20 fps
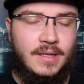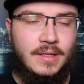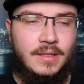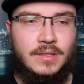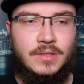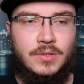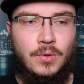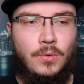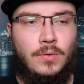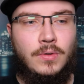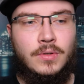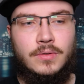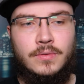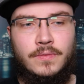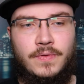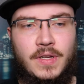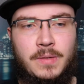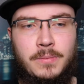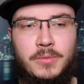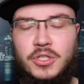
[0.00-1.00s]
so
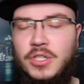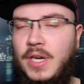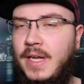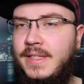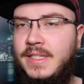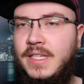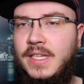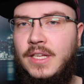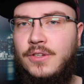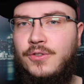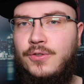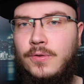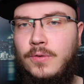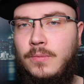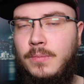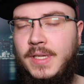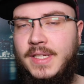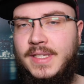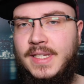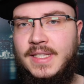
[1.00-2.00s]
filmisch an sich ganz schön
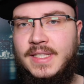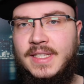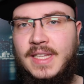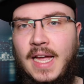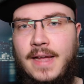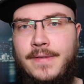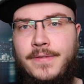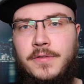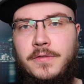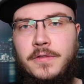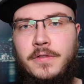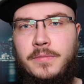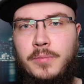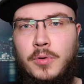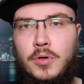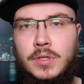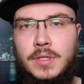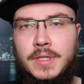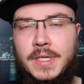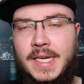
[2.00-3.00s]
umgesetzt. Drei von fünf
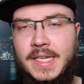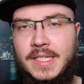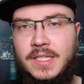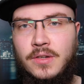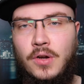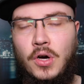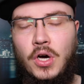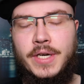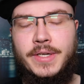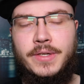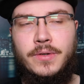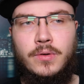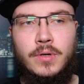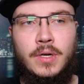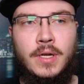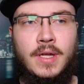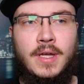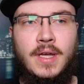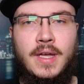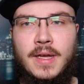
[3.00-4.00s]
Punkten ist in
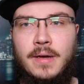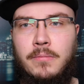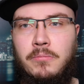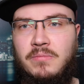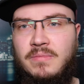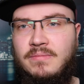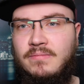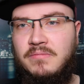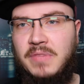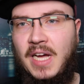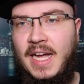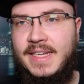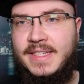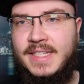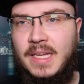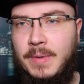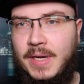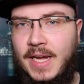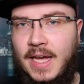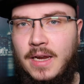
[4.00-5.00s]
Ordnung,
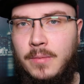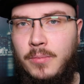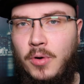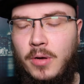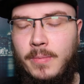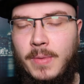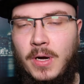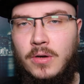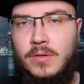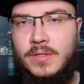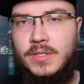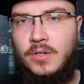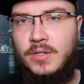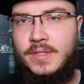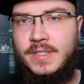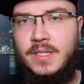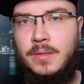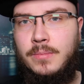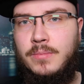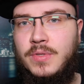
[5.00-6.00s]
reißt aber keine Bäume aus,
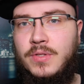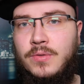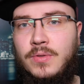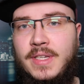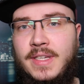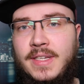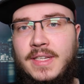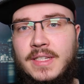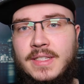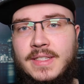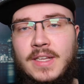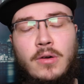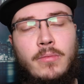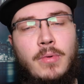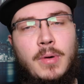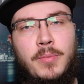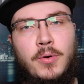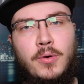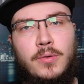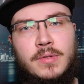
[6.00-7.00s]
trotzdem solide,
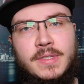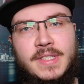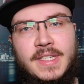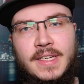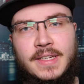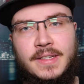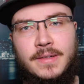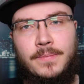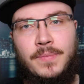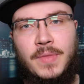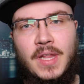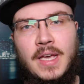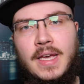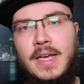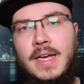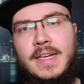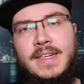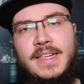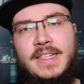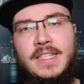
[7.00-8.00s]
sauber produziert.
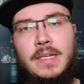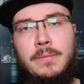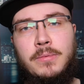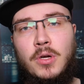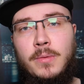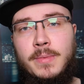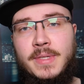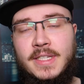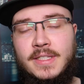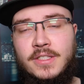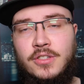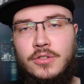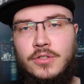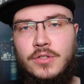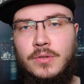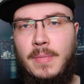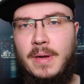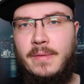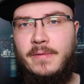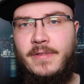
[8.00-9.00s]
Deshalb komme ich jetzt schon zu meinem